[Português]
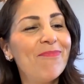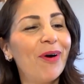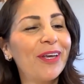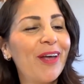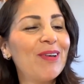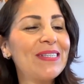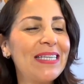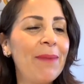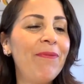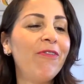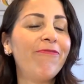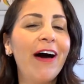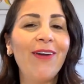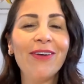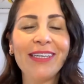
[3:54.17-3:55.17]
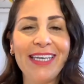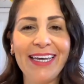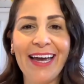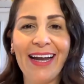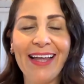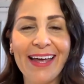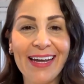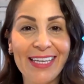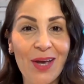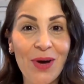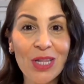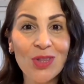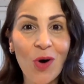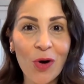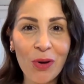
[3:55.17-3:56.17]
Porque eu sempre falo aqui, galera, que eu
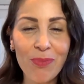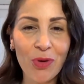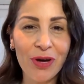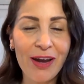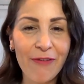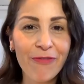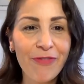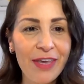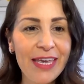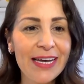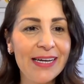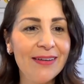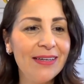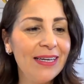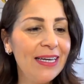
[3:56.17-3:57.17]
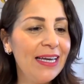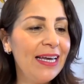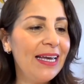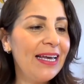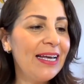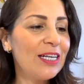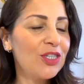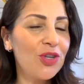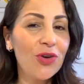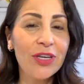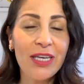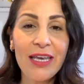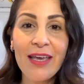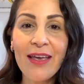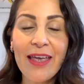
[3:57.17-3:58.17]
adoro biografia, só
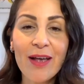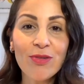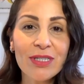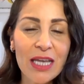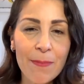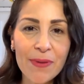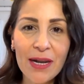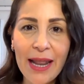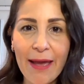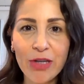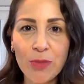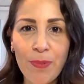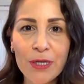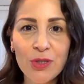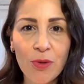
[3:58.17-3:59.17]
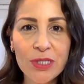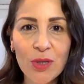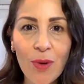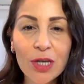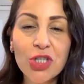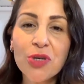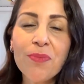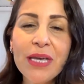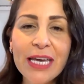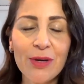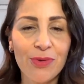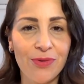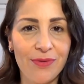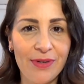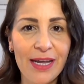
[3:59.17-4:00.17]
que eu sempre leio de pessoas que eu
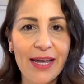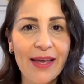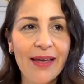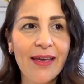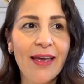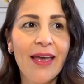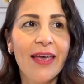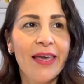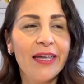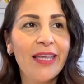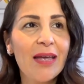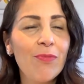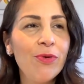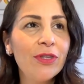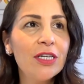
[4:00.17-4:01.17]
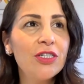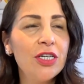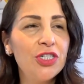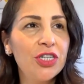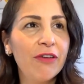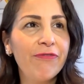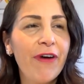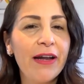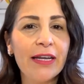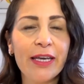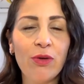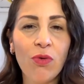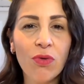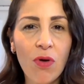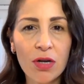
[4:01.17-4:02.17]
admiro, né? E tem muita gente que fala que
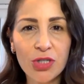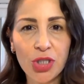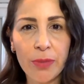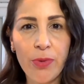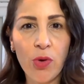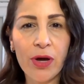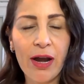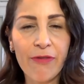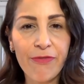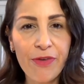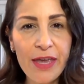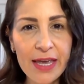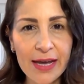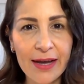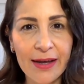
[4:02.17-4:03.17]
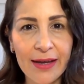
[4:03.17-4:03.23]
não gosta de biografia,